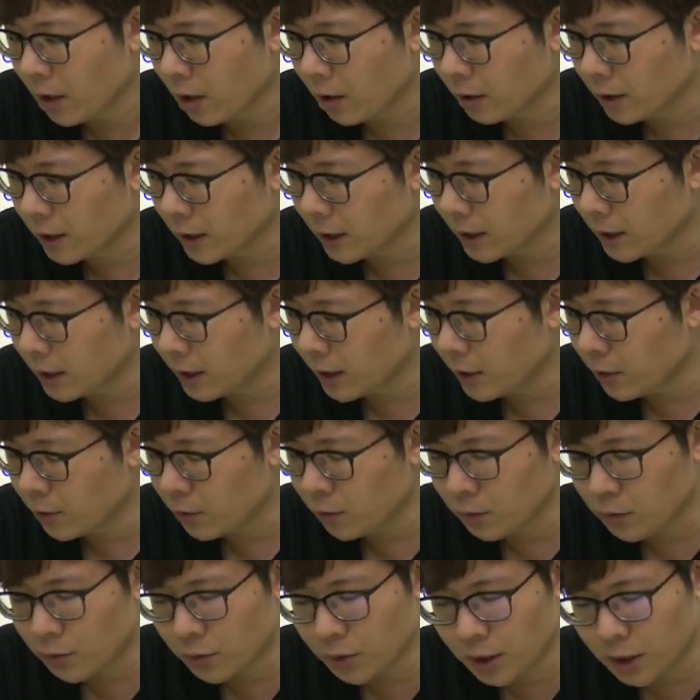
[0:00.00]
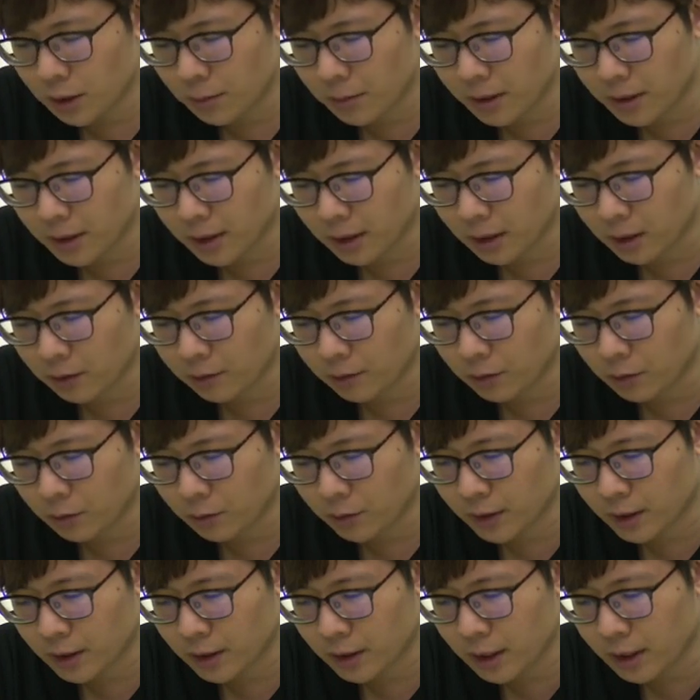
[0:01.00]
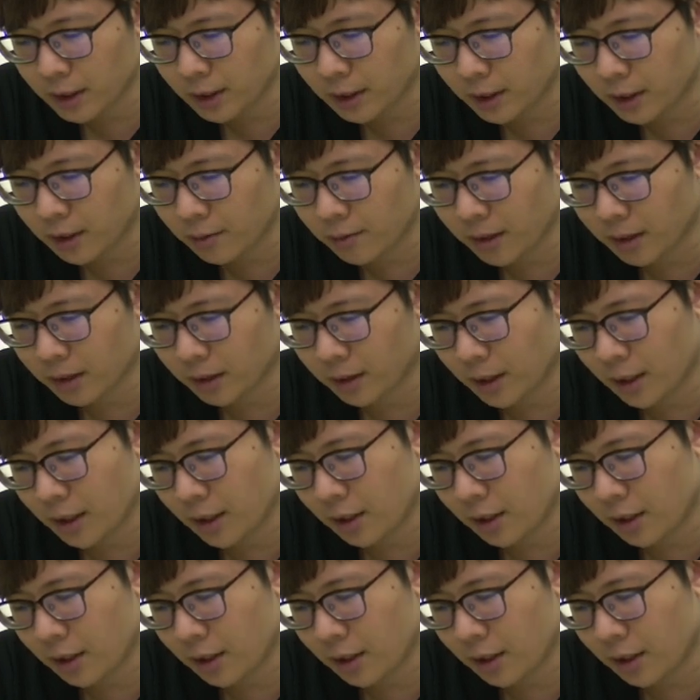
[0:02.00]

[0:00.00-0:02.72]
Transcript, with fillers: 哦，那个连续剧里面常常会出现 nikima